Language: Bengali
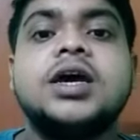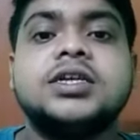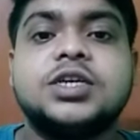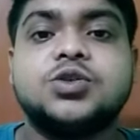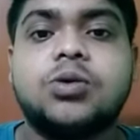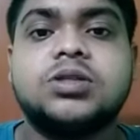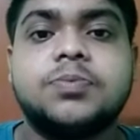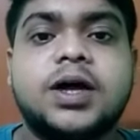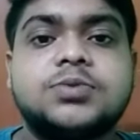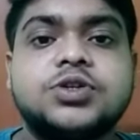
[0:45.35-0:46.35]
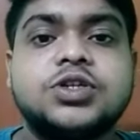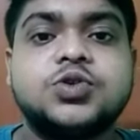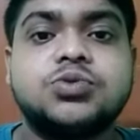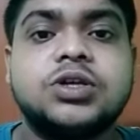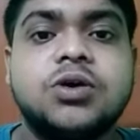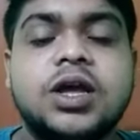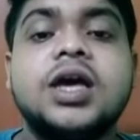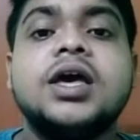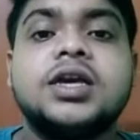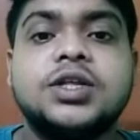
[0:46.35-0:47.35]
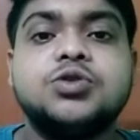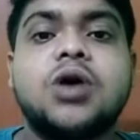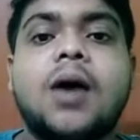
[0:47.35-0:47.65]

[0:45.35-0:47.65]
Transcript: সেই শর্তে পাঁচ বছরের চুক্তি হলে কিন্তু